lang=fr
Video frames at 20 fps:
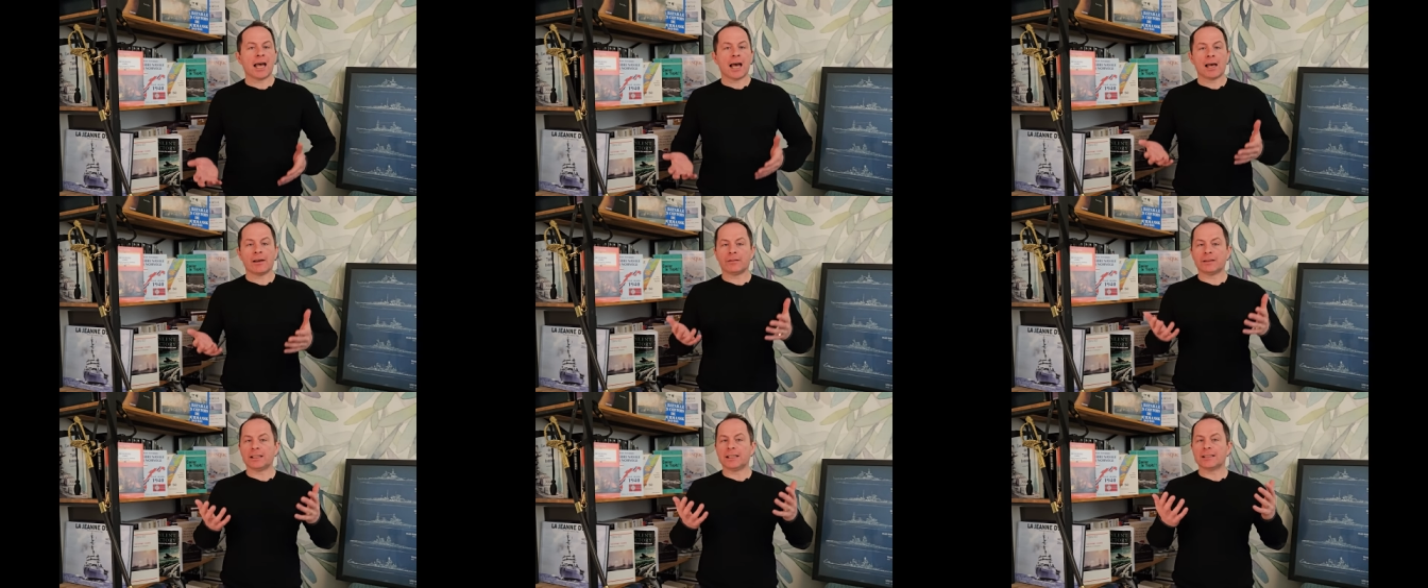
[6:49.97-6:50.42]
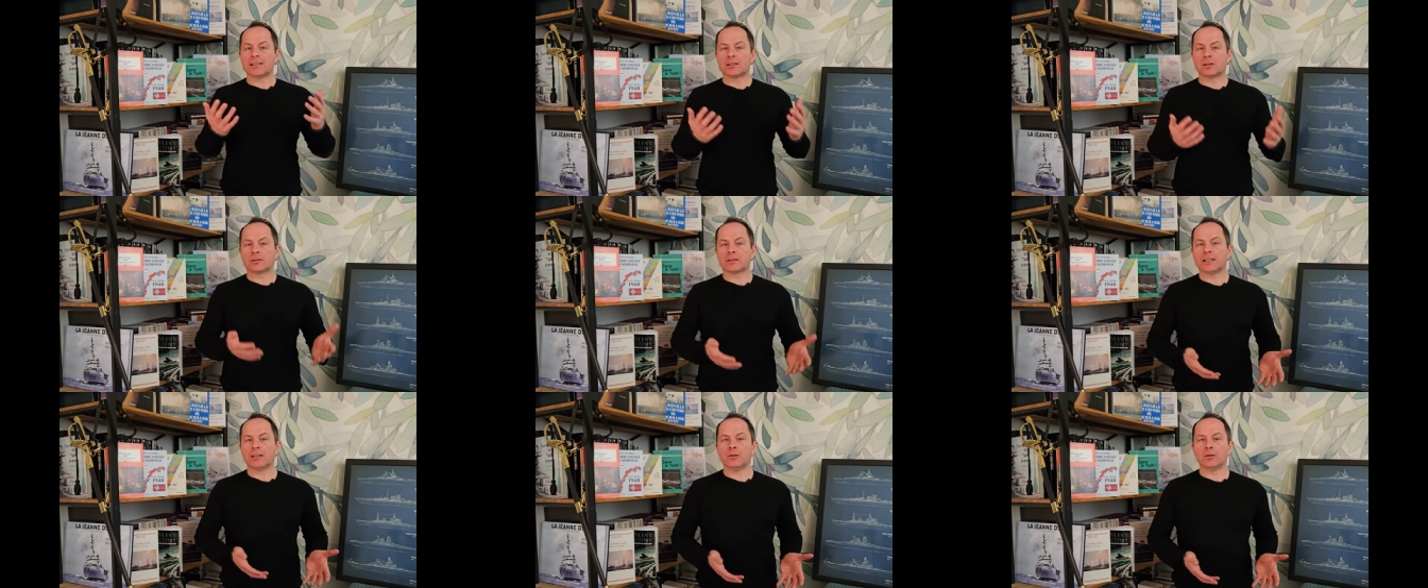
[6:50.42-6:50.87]
avec des
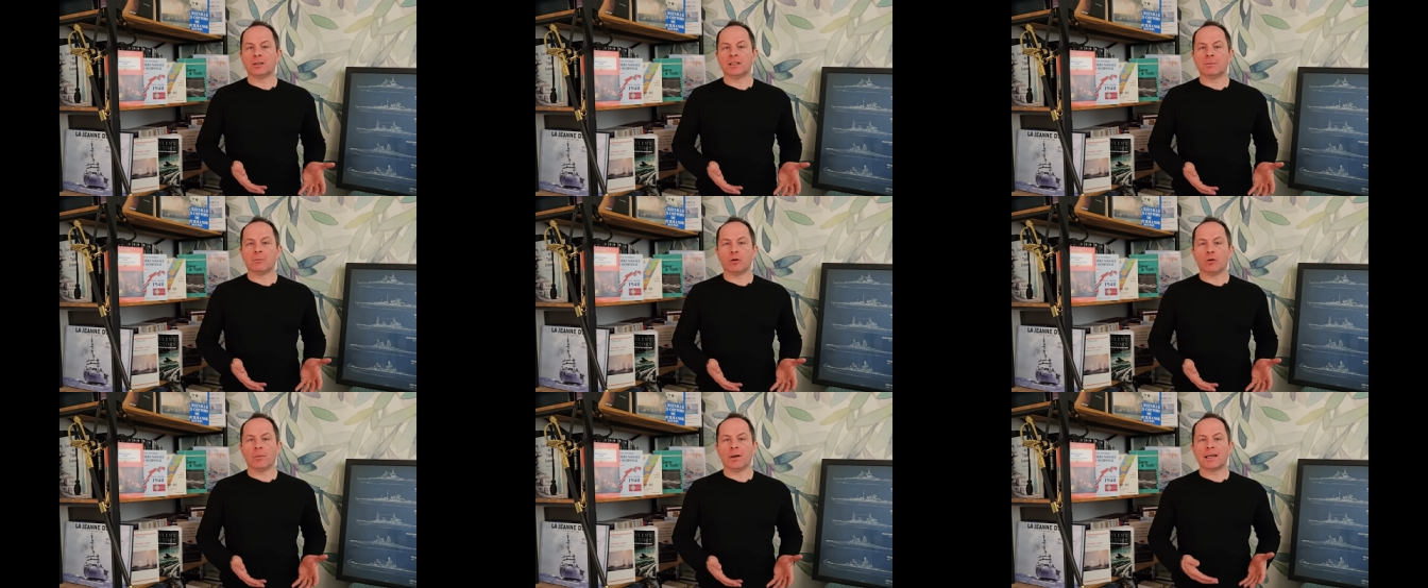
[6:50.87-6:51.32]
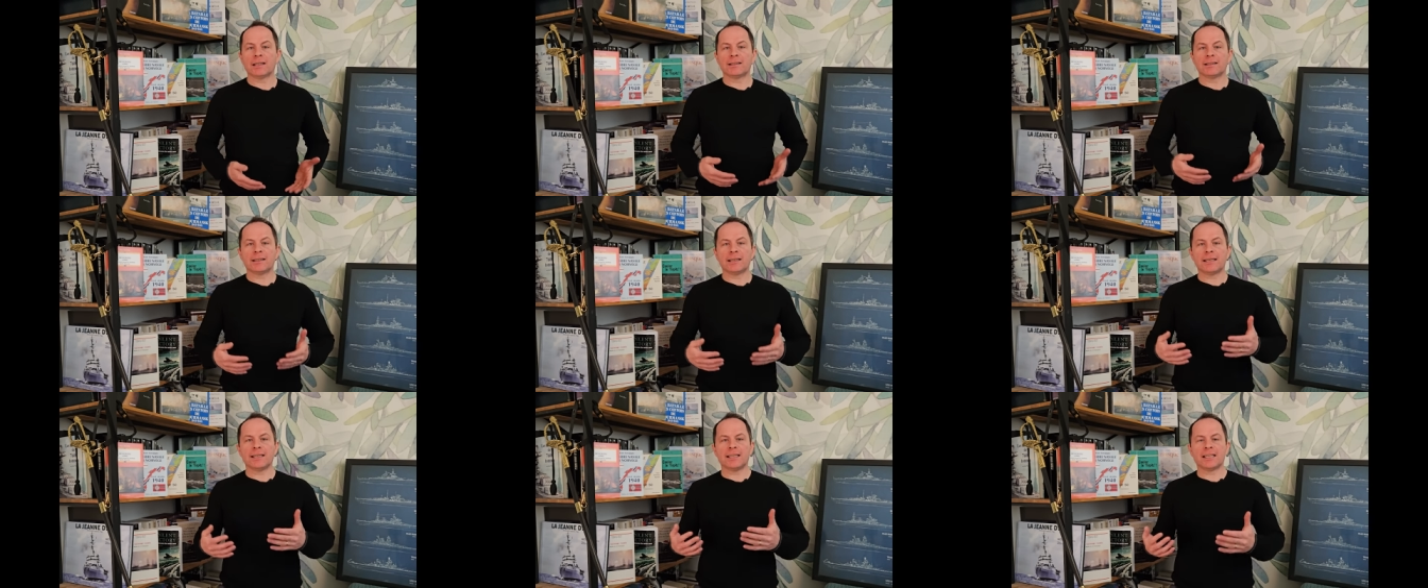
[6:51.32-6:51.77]
centaines de diplomates
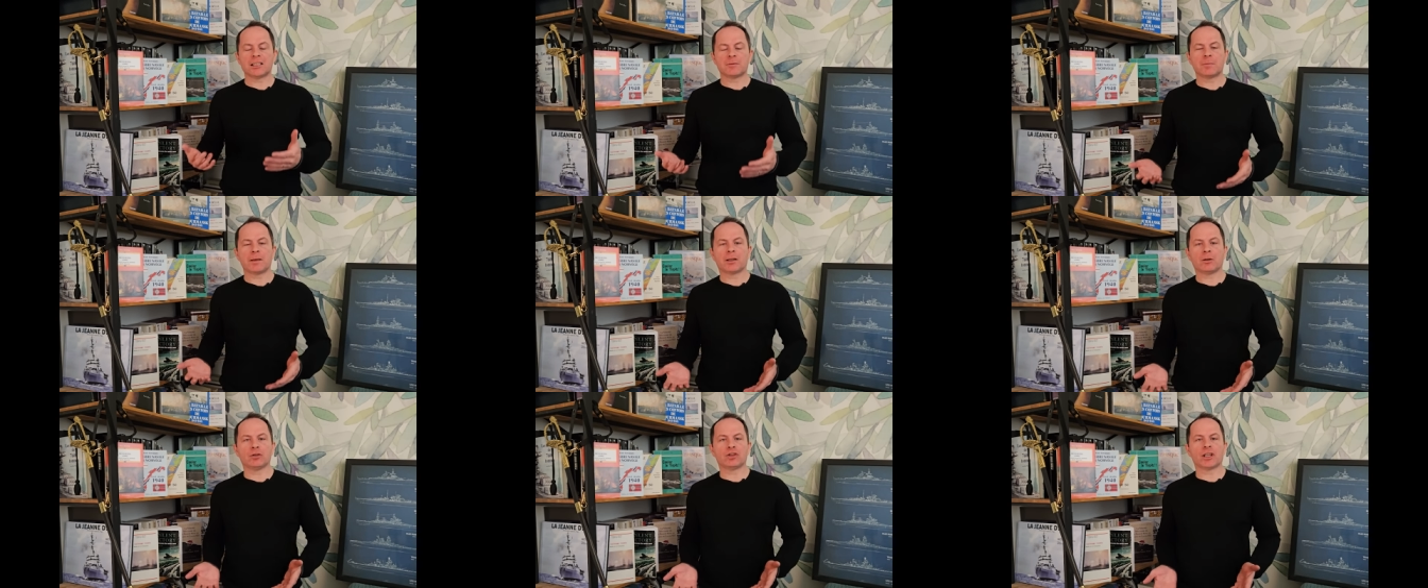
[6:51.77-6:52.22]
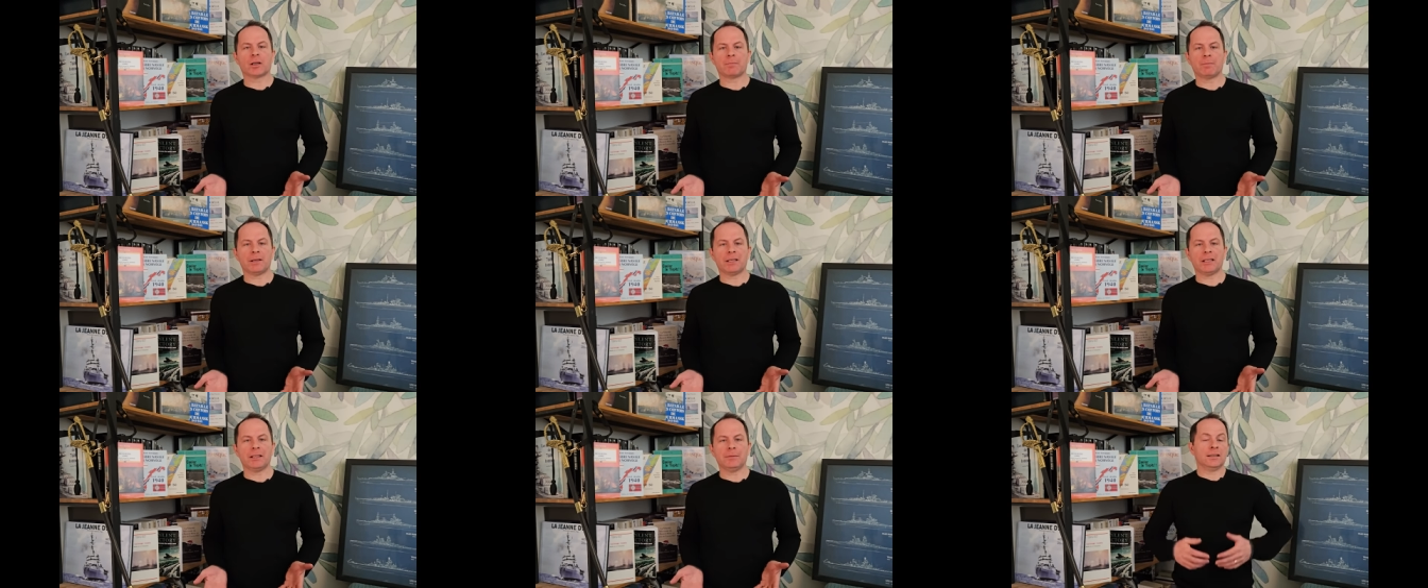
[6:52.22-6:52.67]
et d'experts de chaque
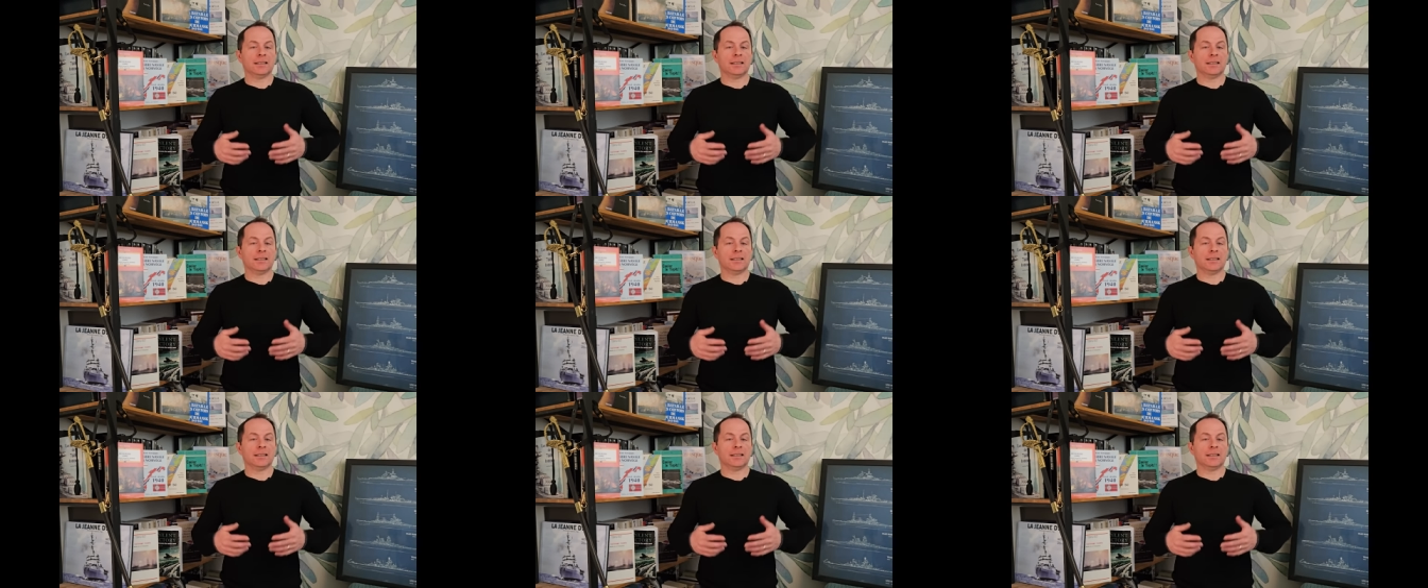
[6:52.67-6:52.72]
pays.